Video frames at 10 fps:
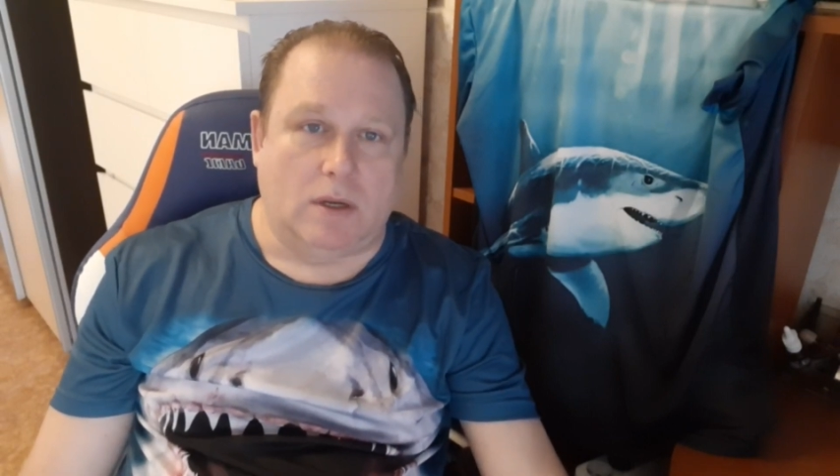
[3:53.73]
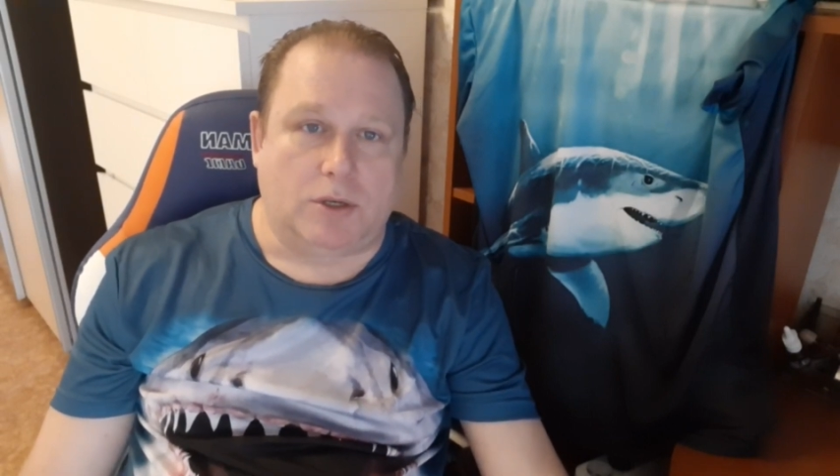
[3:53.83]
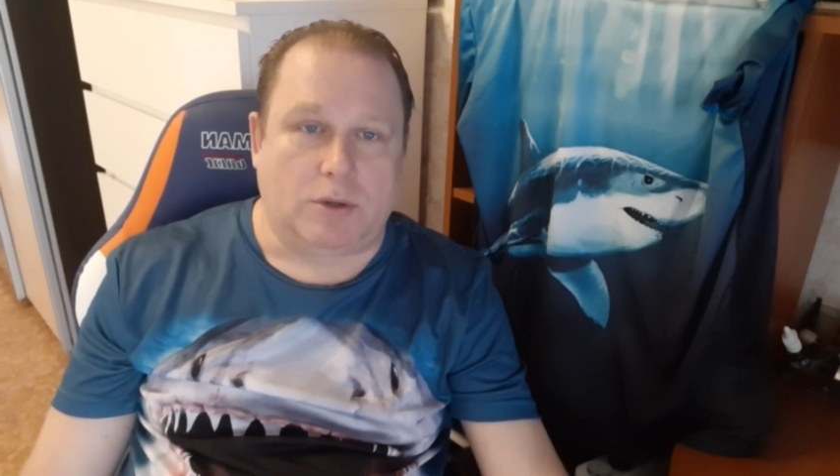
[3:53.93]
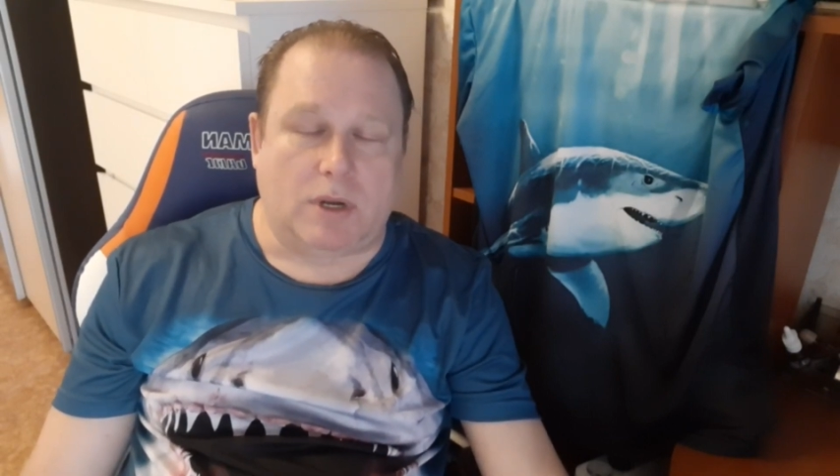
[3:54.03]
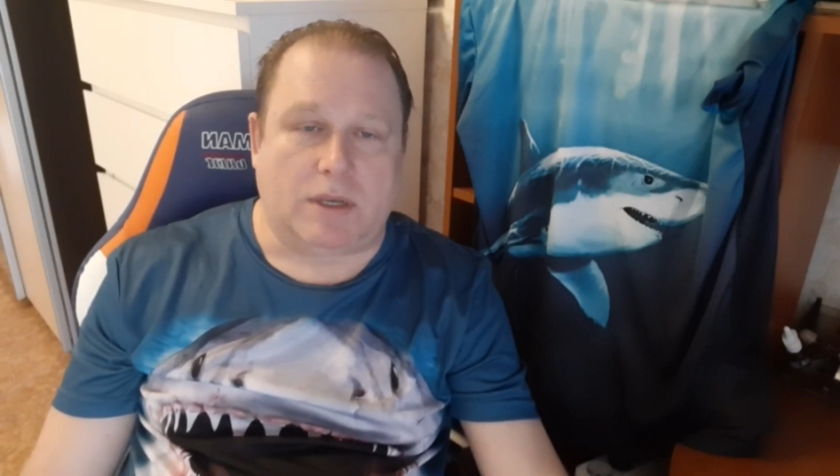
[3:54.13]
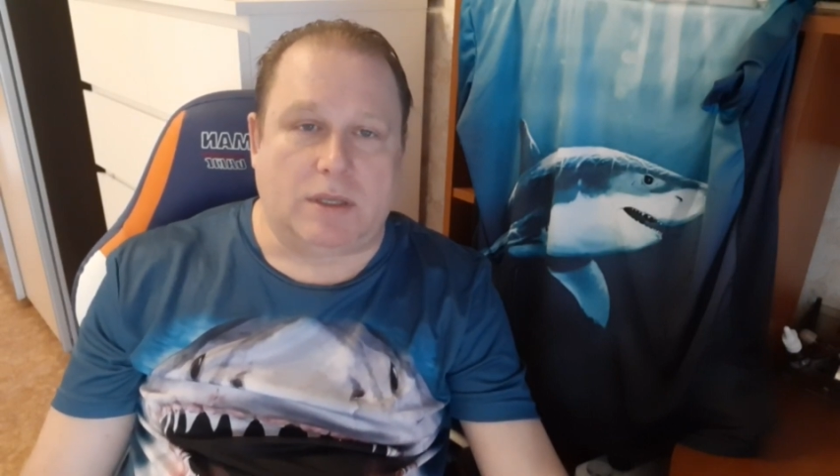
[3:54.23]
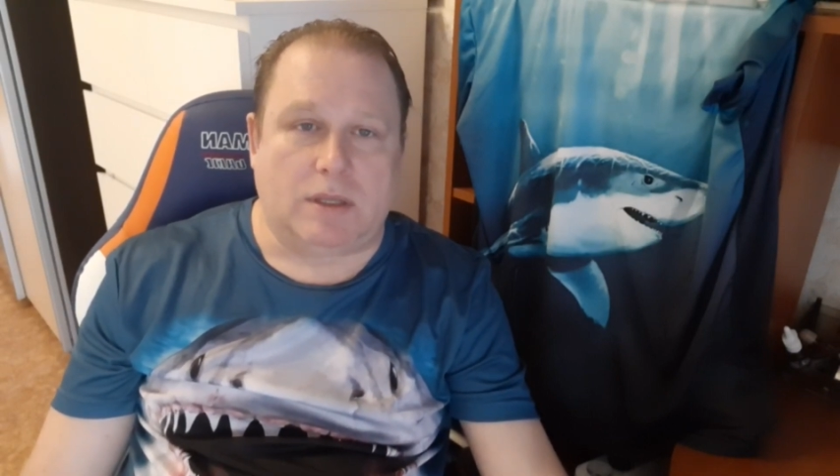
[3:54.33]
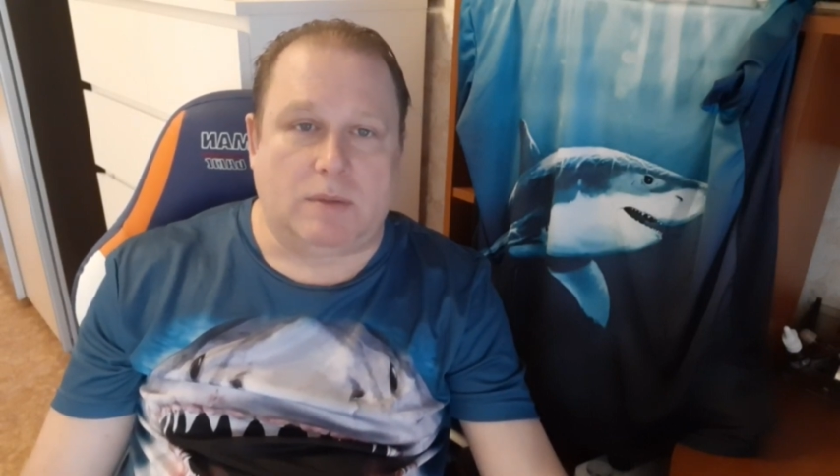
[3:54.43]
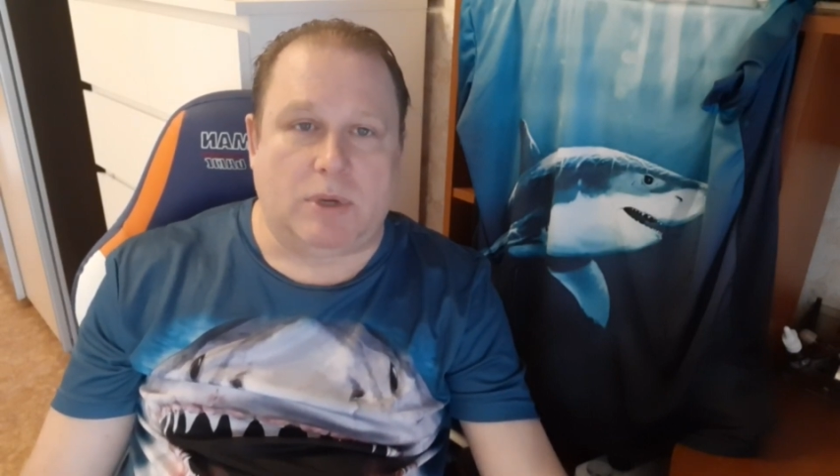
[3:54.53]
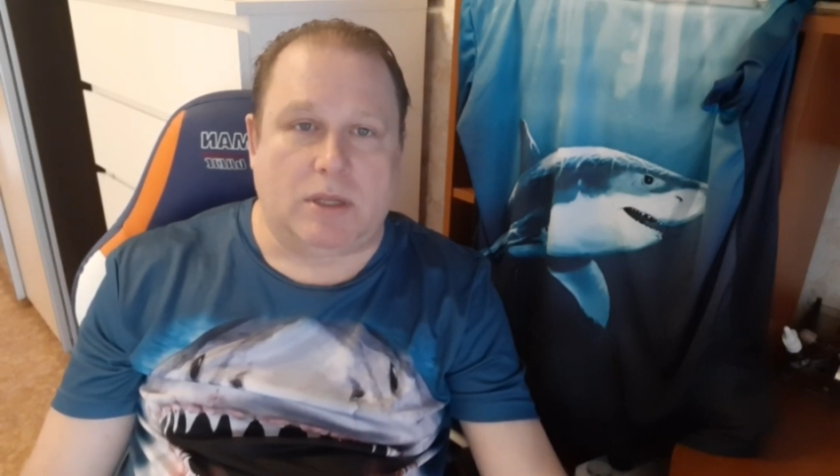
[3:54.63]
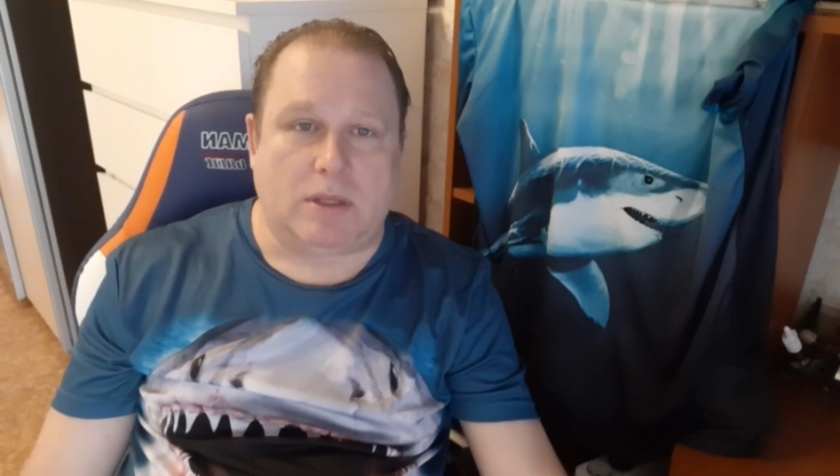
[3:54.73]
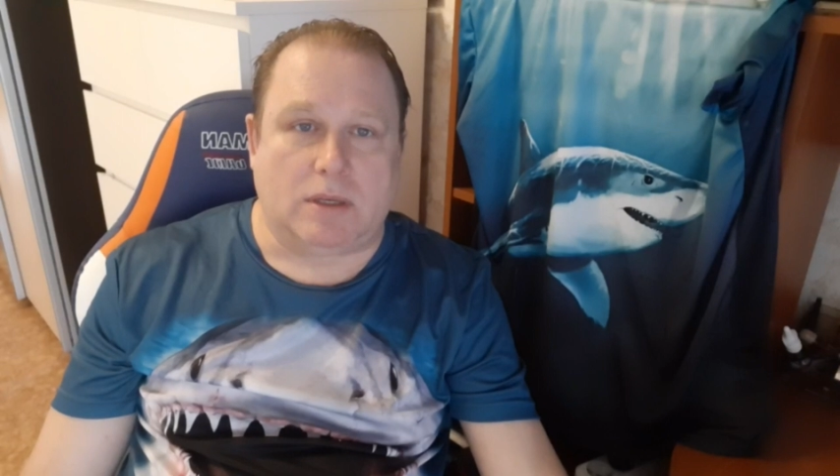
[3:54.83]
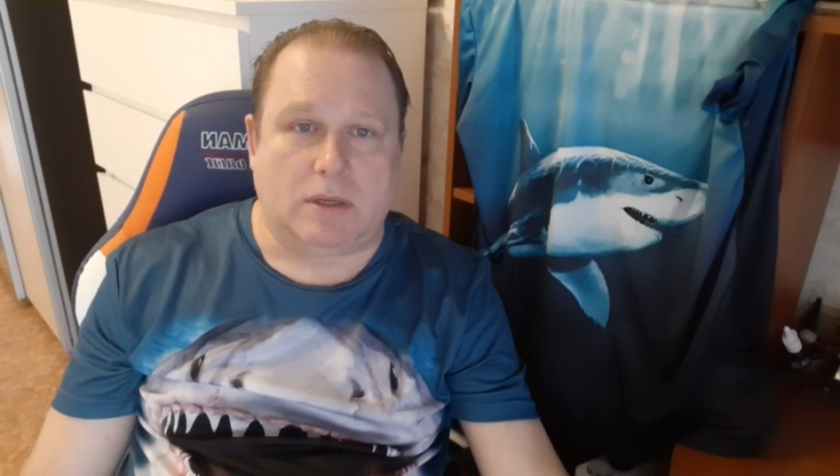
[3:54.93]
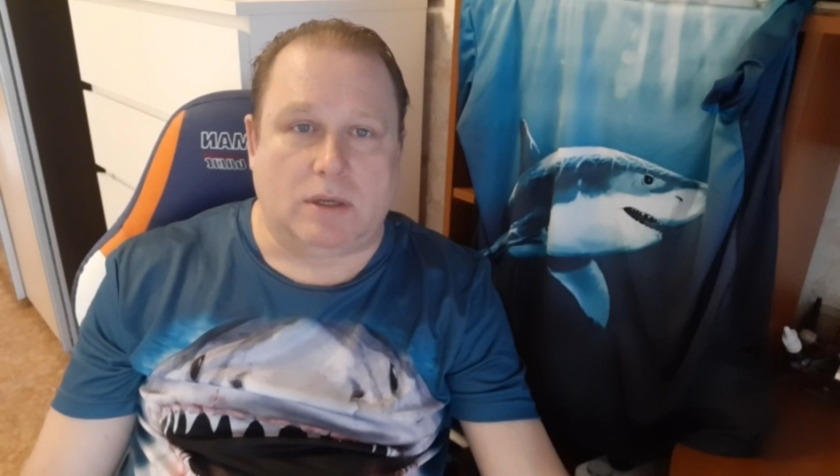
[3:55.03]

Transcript: еще какие-то ребята